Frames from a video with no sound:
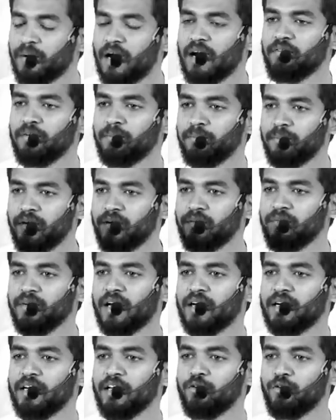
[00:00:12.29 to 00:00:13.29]
பாவம் பெரும்
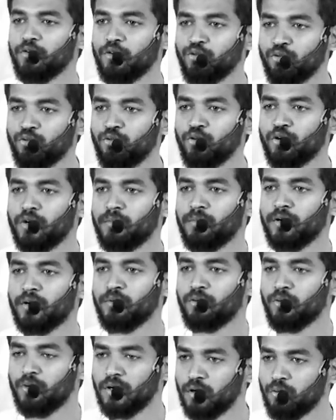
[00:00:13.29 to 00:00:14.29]
கருணை கொண்டு தூக்கம்ன்ற
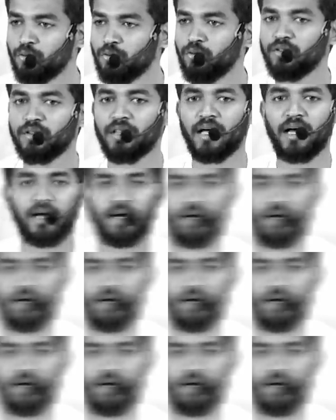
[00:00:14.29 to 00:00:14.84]
ஒன்றை கொடுத்தான்